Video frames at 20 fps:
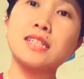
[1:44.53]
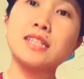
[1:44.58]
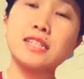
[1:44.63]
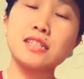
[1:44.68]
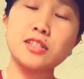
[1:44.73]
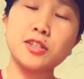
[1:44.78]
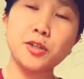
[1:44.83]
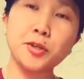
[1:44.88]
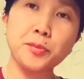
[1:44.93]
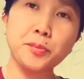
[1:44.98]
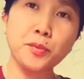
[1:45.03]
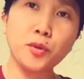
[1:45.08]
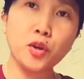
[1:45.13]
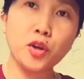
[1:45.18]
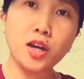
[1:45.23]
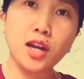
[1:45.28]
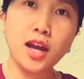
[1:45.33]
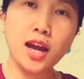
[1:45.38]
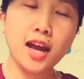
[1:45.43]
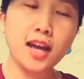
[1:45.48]
t-shirt po
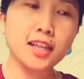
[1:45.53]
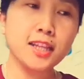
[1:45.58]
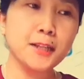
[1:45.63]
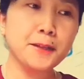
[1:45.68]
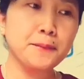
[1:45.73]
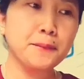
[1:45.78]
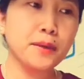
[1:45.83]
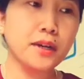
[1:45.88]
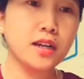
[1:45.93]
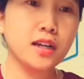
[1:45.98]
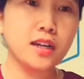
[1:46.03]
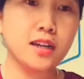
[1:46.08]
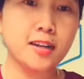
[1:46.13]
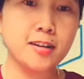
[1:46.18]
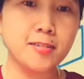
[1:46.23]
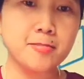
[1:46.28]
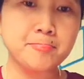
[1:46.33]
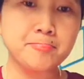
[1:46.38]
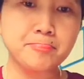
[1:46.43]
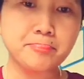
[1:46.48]
ng ating
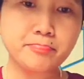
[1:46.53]
mga